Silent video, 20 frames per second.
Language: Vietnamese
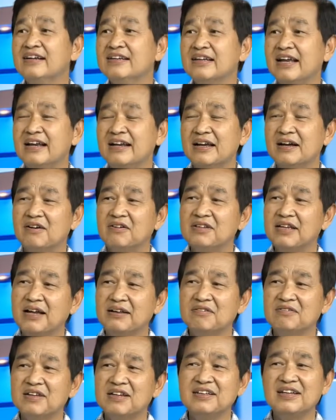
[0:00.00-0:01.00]
Thành ra có thể
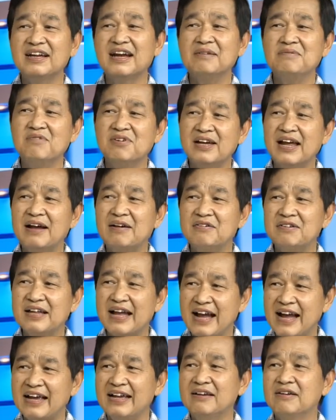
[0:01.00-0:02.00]
chúng ta chỉ cần một cái áo
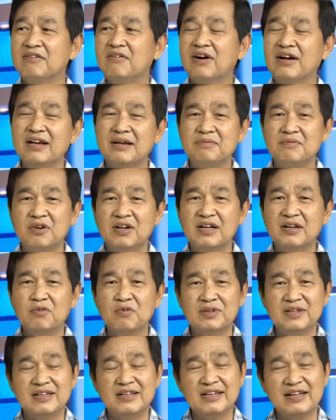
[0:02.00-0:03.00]
dài hoặc là một cái
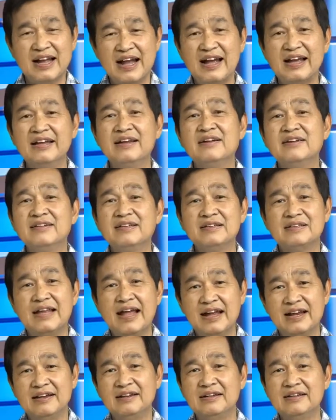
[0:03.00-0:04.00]
quần dài
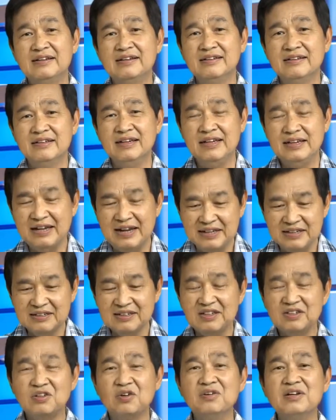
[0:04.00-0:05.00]
để đi đến
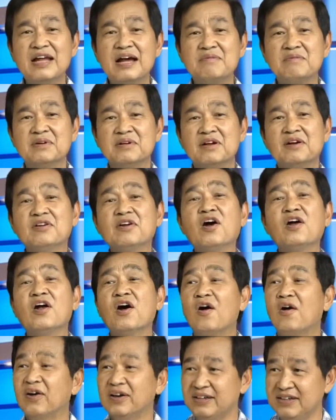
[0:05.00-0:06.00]
cái chỗ nào mà nó đòi
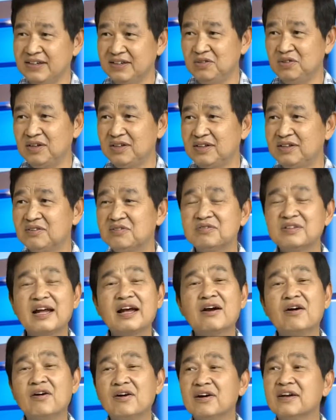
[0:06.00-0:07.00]
hỏi những cái chuyện đó, chúng
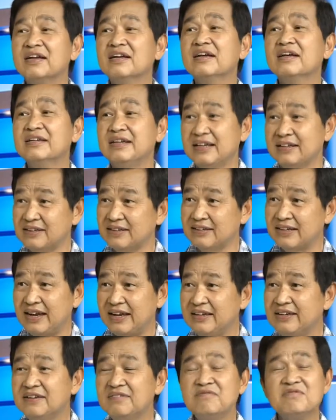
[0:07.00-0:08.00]
ta có cái để
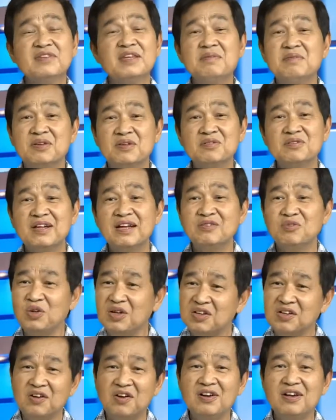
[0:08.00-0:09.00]
thay. Nhưng mà chúng ta
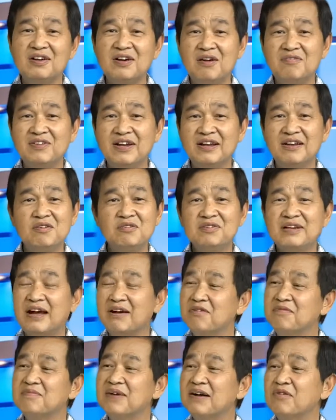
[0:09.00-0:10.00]
tuyệt đối là không phải lúc
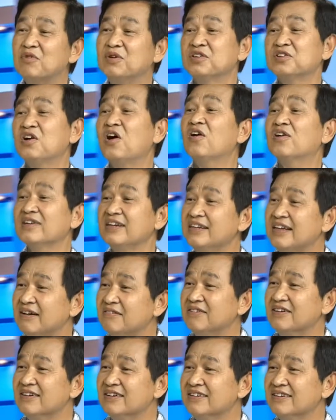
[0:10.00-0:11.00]
nào cũng mang quần sọt đi
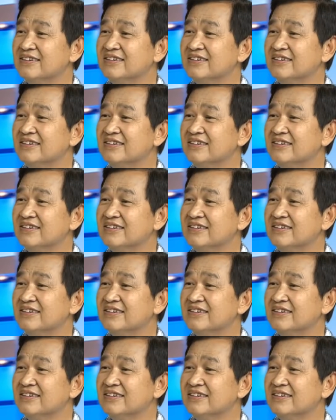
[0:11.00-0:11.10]
theo được.